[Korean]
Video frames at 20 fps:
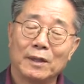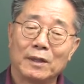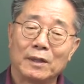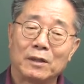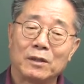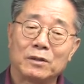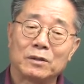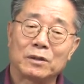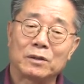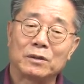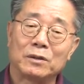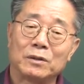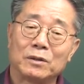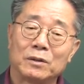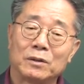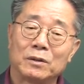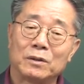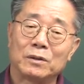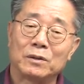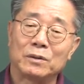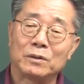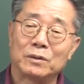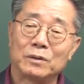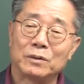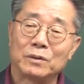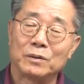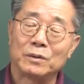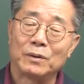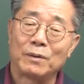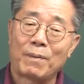그래서
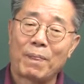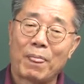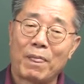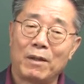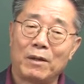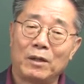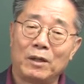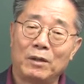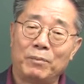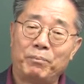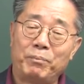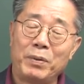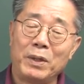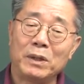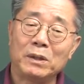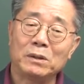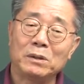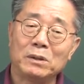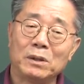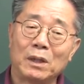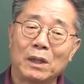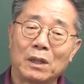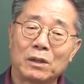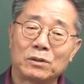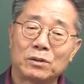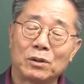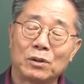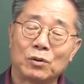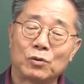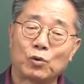그이
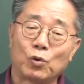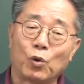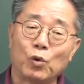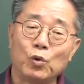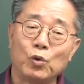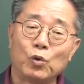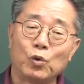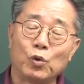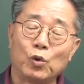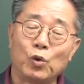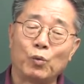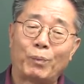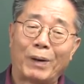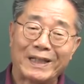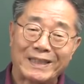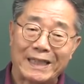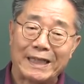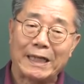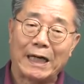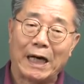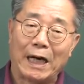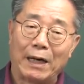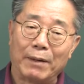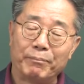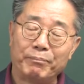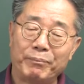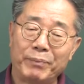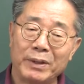비극에서 교육을 받아야